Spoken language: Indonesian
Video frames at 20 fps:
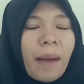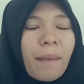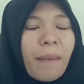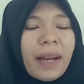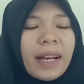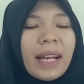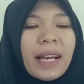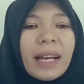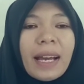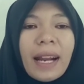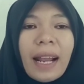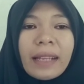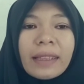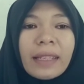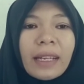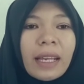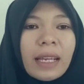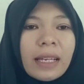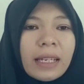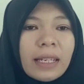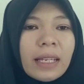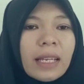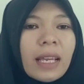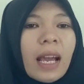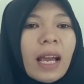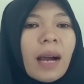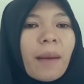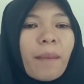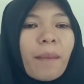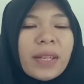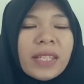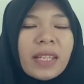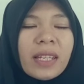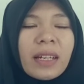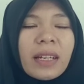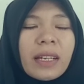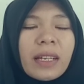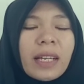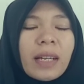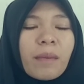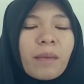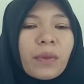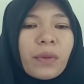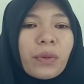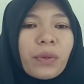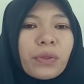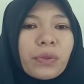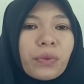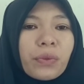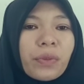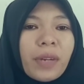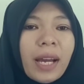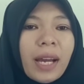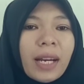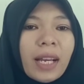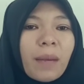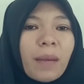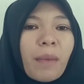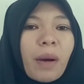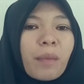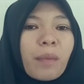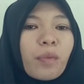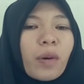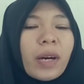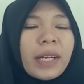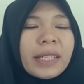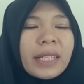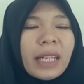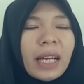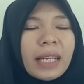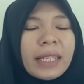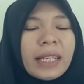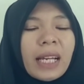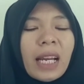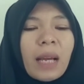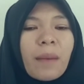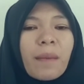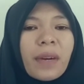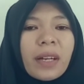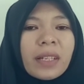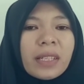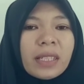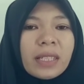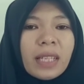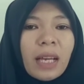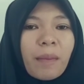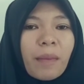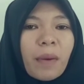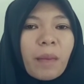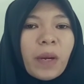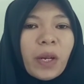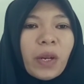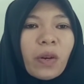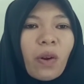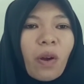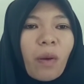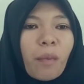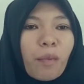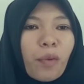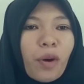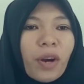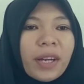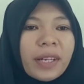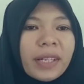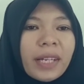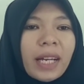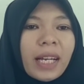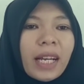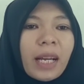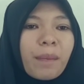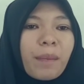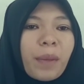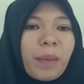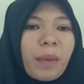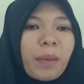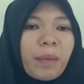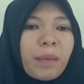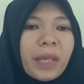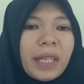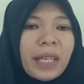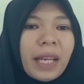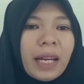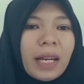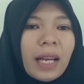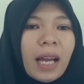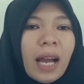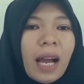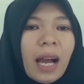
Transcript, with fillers: Pada karakter ini, peserta didik menunjukkan kemampuannya dalam kerjasama berkelompok dan kepemimpinan,